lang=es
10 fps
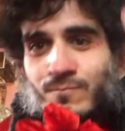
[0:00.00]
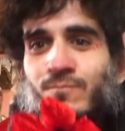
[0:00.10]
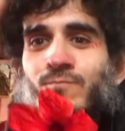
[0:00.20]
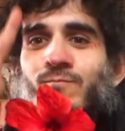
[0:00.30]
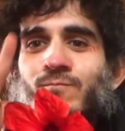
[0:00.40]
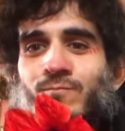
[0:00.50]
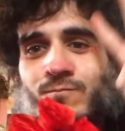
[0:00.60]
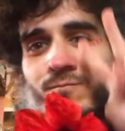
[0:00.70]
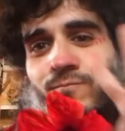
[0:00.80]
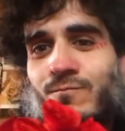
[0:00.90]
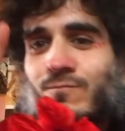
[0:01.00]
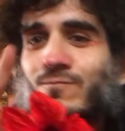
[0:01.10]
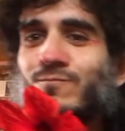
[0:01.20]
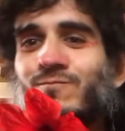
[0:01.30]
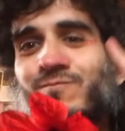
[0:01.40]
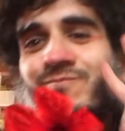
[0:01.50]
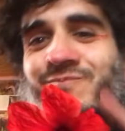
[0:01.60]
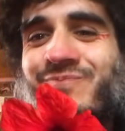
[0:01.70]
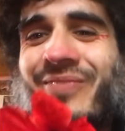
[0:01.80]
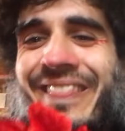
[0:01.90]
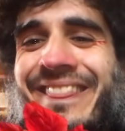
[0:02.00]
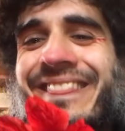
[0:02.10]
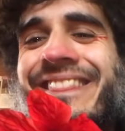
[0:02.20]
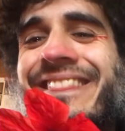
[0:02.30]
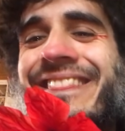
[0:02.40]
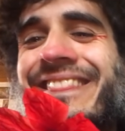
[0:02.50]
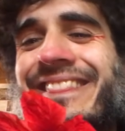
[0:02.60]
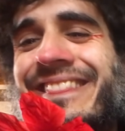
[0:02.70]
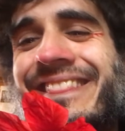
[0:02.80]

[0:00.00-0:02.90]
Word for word: que es estar vivo, que es estar existiendo.